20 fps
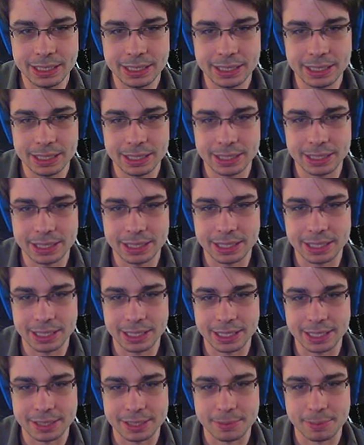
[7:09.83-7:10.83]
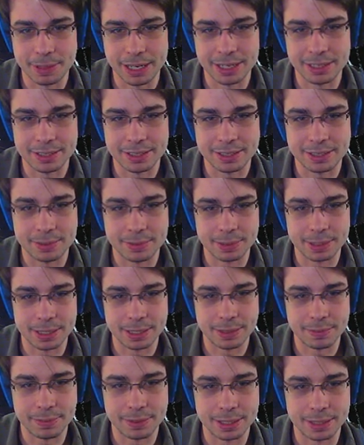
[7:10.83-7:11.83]
Okay, erstmal eins mit
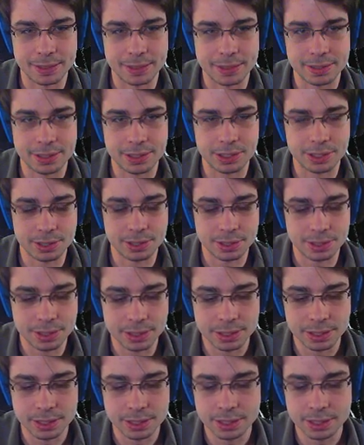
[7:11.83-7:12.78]
dem hier. Schlüssel.